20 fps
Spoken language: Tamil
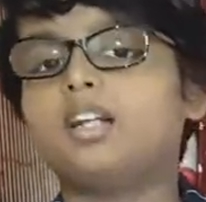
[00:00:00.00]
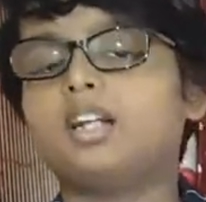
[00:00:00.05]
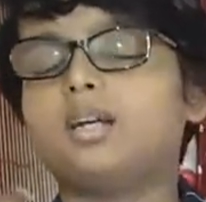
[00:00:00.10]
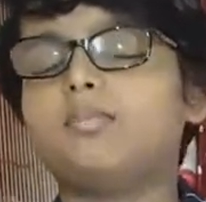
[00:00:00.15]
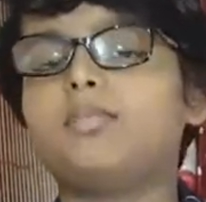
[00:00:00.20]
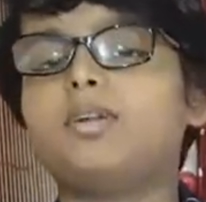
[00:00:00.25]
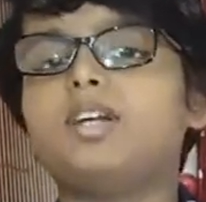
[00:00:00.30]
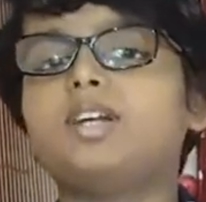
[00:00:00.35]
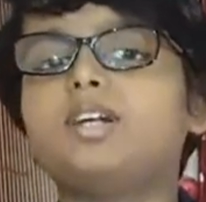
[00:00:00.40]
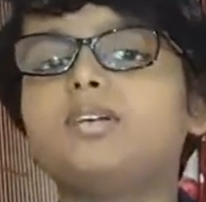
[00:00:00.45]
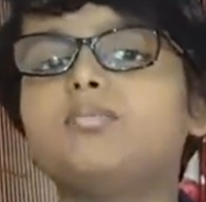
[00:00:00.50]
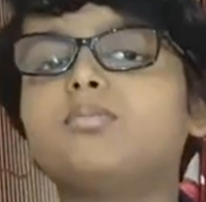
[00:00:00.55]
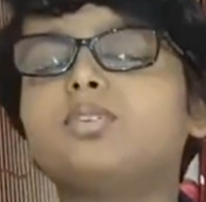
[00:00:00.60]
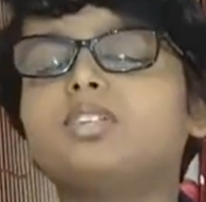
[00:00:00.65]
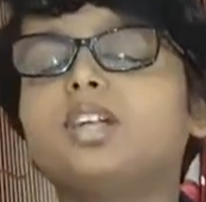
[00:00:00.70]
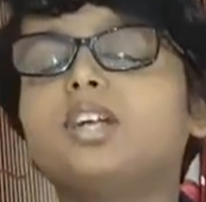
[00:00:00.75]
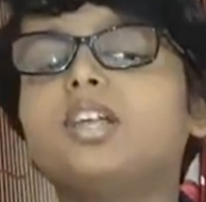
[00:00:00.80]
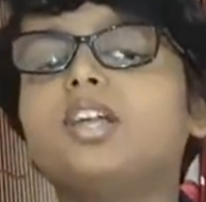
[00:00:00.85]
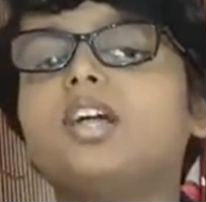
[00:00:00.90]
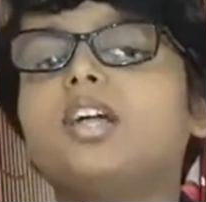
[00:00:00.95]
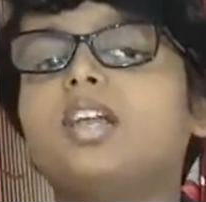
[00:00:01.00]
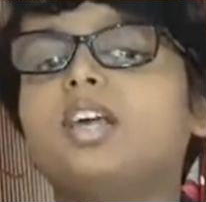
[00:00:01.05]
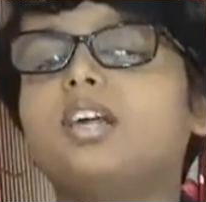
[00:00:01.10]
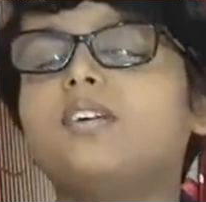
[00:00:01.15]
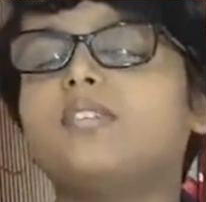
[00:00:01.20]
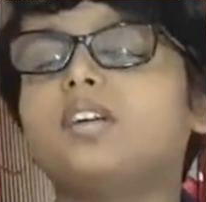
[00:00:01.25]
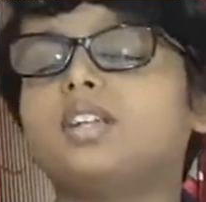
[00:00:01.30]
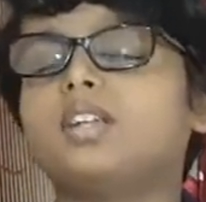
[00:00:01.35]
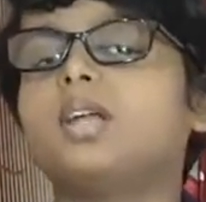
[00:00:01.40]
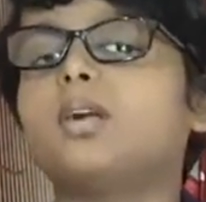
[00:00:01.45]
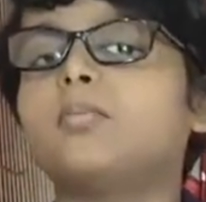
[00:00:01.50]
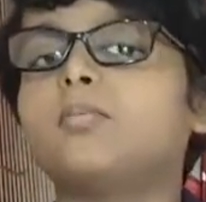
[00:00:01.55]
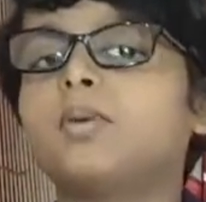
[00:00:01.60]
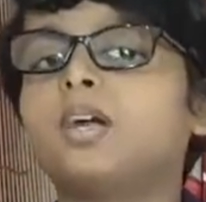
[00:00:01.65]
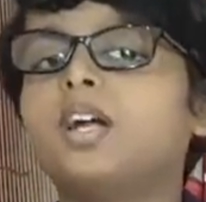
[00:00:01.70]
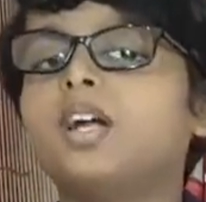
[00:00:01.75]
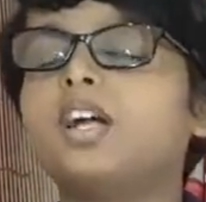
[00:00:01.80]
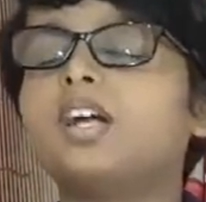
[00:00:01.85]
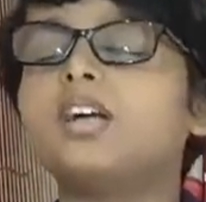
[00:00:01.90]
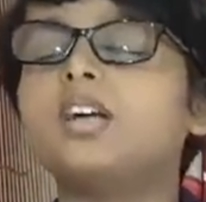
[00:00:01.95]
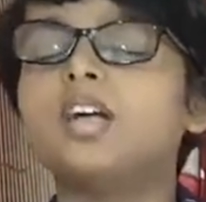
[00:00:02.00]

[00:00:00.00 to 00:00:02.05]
நம்மளுக்கு முதல் அலை வந்தப்போ